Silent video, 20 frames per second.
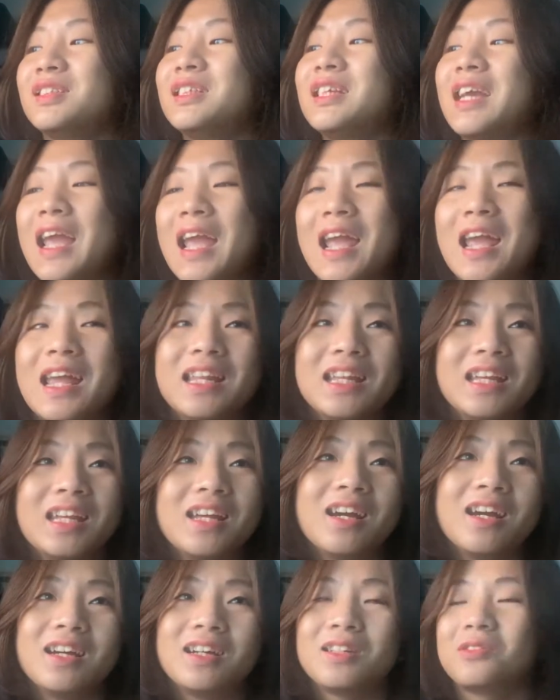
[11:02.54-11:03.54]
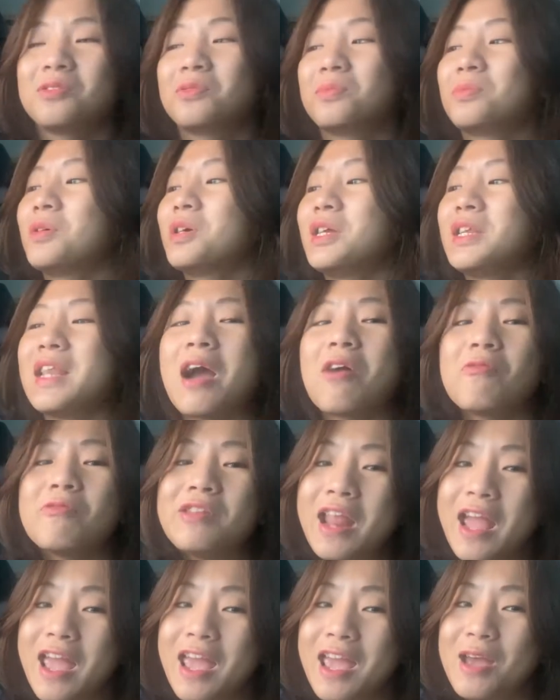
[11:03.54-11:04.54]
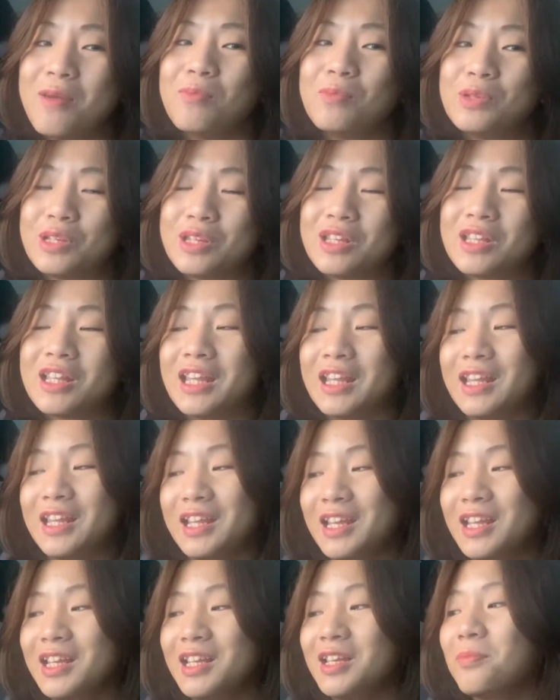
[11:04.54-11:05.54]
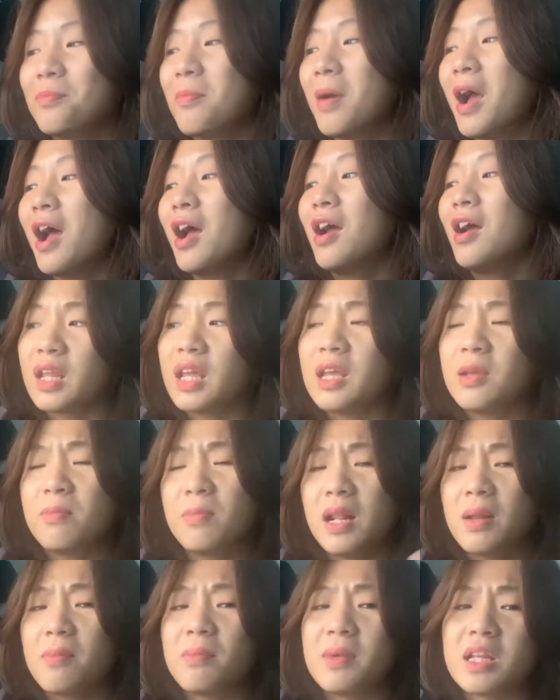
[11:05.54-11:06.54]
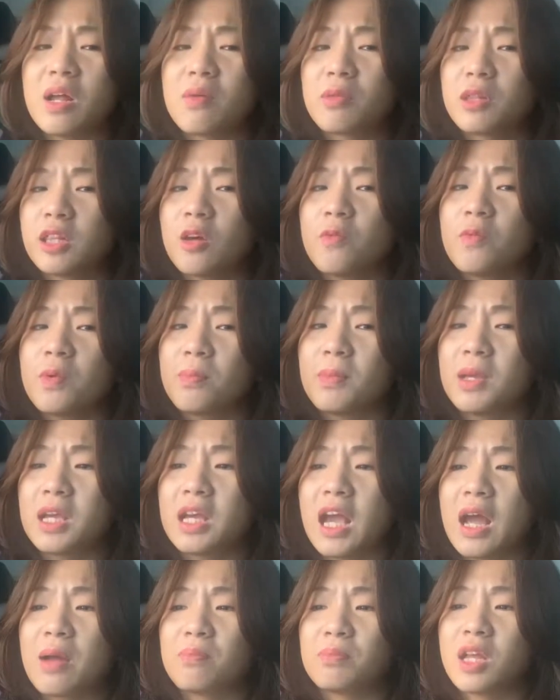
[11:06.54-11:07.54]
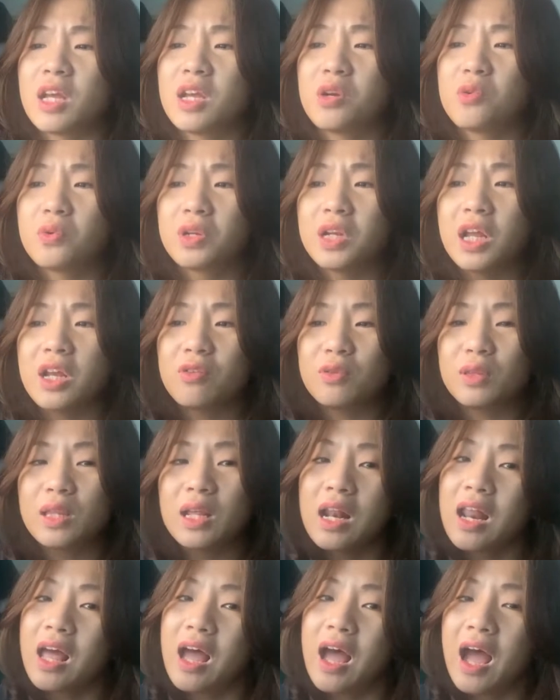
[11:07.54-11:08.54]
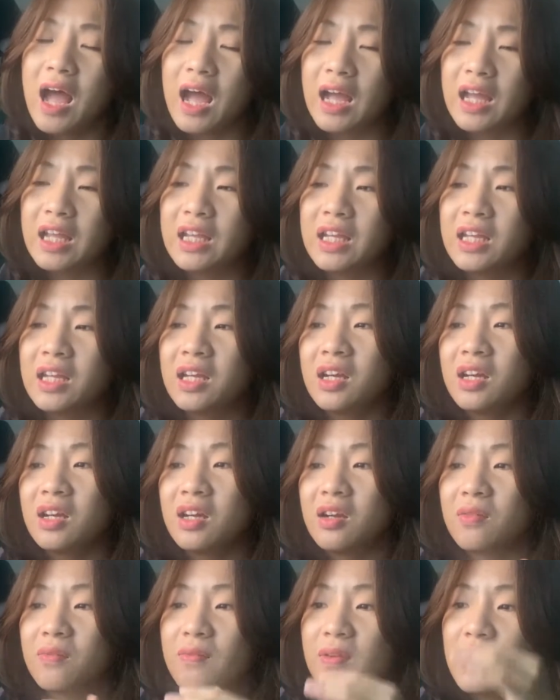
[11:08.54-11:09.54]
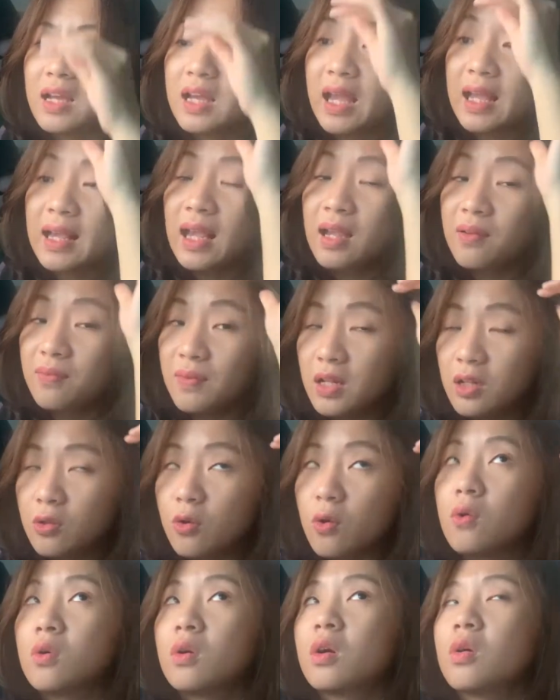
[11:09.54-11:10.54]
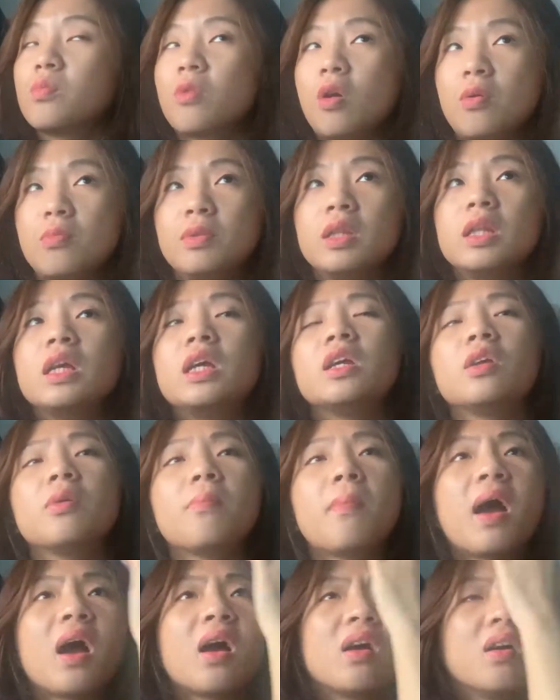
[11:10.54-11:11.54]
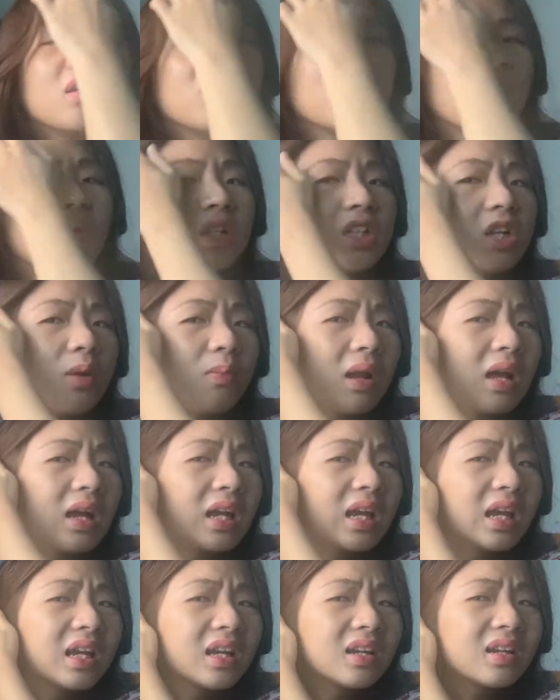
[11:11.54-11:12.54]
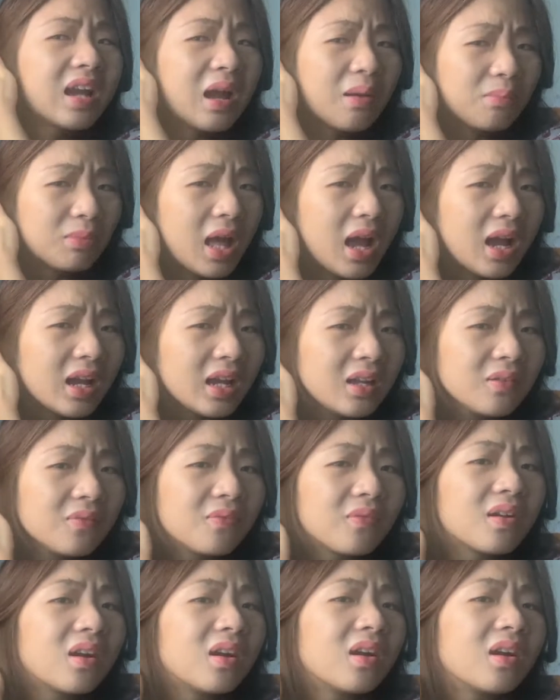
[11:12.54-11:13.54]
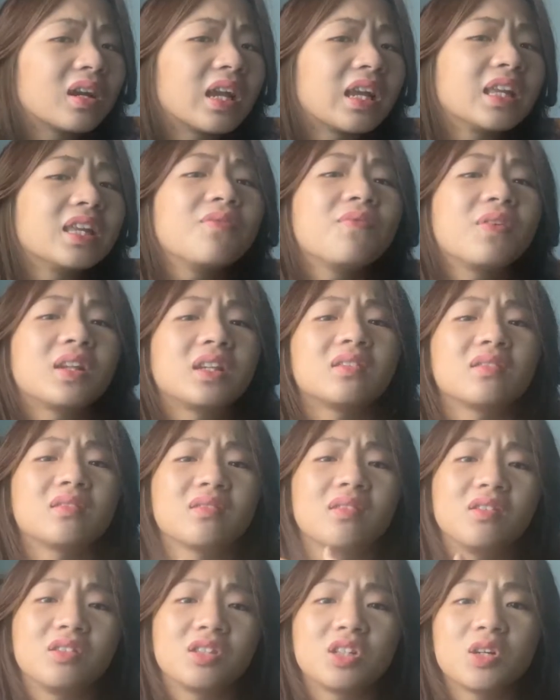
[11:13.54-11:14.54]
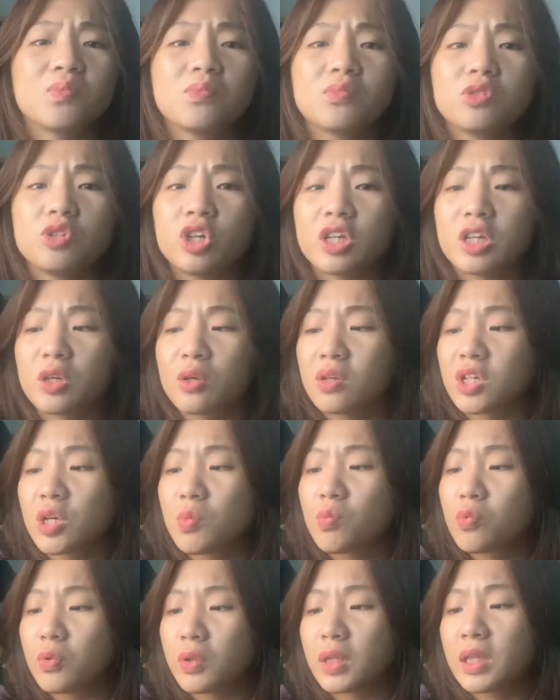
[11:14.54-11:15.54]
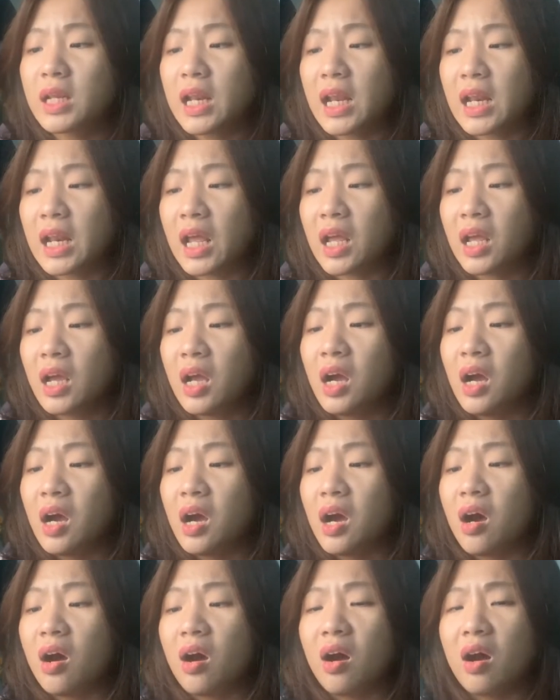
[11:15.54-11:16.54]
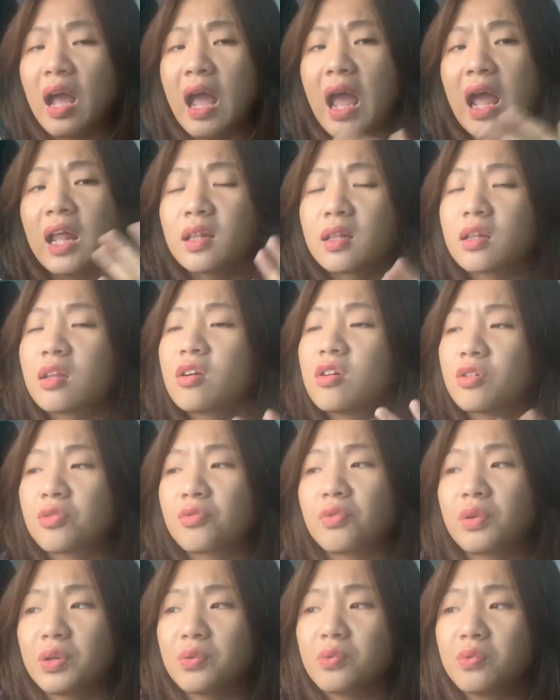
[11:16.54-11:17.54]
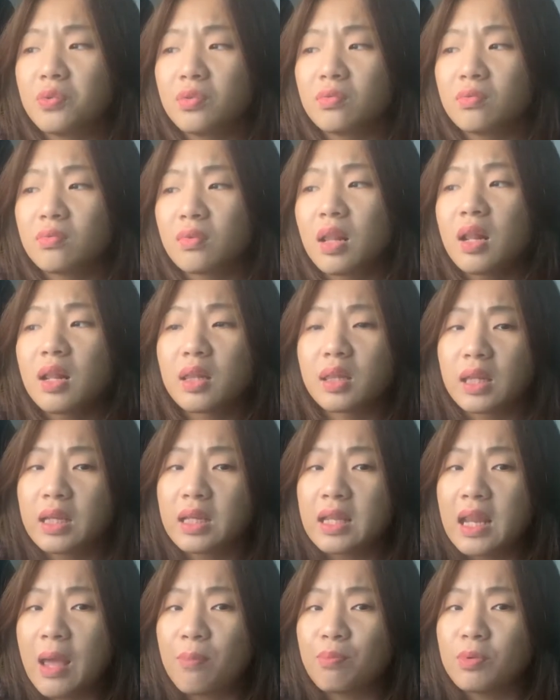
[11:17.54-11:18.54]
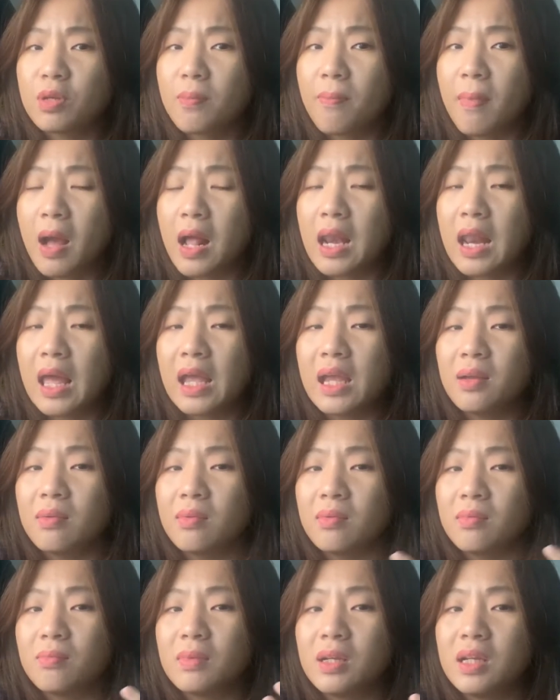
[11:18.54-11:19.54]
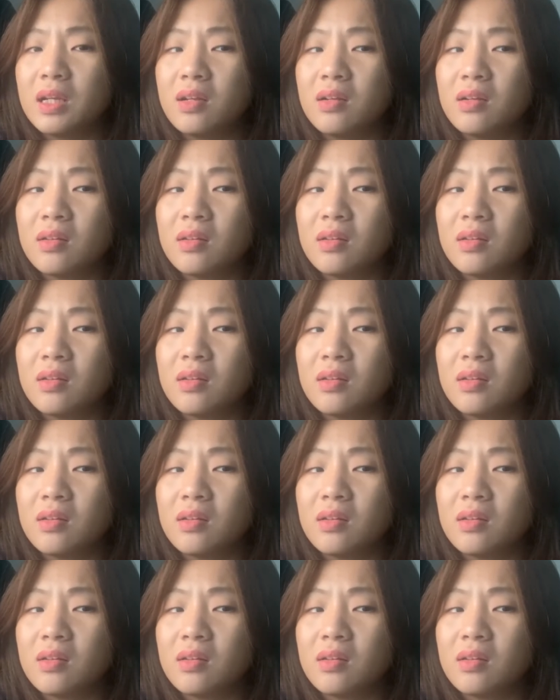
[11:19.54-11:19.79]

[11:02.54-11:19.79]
nghe thì ờ, cũng hơi não nề thì nhưng mà ý mình là mình đọc xong và mình cảm thấy cuốn này nó rất là hay về cái cách viết rồi không nói gì nhưng mà quan trọng là cái cảm giác ấy và cái nhân vật ở trong chuyện trong cuốn sách này này uh, Esther Greenwood rất là xinh đẹp nhưng mà lại bị